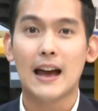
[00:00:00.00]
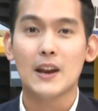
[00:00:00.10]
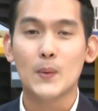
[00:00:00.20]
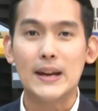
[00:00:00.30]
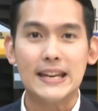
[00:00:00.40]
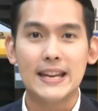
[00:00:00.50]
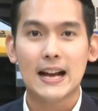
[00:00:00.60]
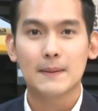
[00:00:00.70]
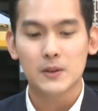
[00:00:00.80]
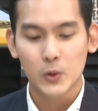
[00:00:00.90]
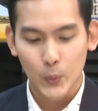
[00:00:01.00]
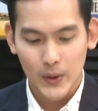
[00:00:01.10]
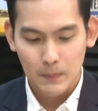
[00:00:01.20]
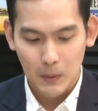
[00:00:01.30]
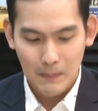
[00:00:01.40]
ล้านในวันนี้นะครับคือคุณวิ
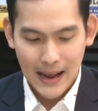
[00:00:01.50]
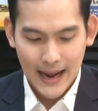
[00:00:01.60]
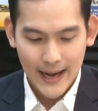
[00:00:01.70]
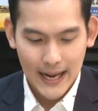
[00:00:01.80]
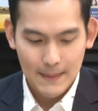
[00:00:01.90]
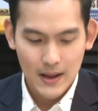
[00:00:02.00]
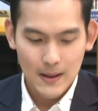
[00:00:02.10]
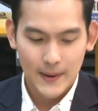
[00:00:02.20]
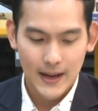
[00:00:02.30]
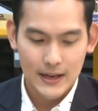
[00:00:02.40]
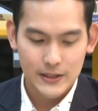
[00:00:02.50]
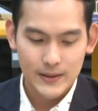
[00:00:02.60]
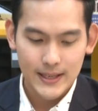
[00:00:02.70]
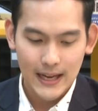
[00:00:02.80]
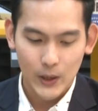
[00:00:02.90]
นพมแพทย์นะครับประธานเจ้าหน้า
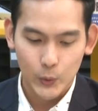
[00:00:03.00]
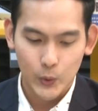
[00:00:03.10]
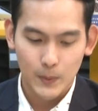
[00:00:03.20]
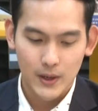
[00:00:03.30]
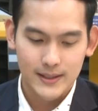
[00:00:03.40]
ที่การลงทุนบริ